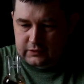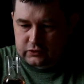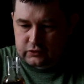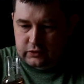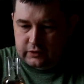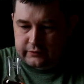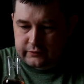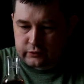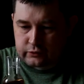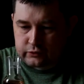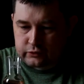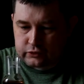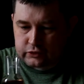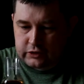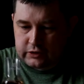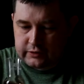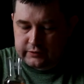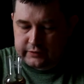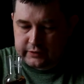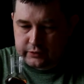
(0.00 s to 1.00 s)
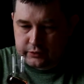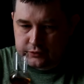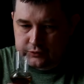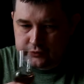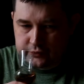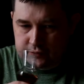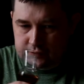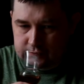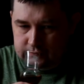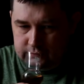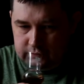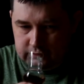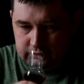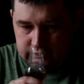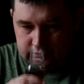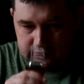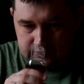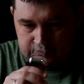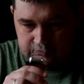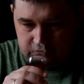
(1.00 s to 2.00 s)
сухофрукты ушли на второй фон.
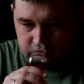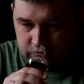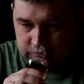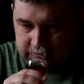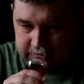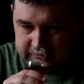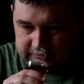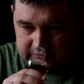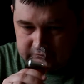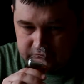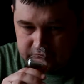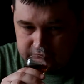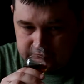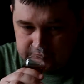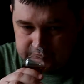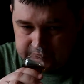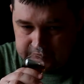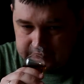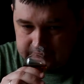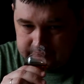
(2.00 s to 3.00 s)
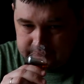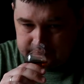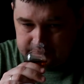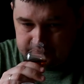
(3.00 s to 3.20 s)
Дуба не слышу вообще.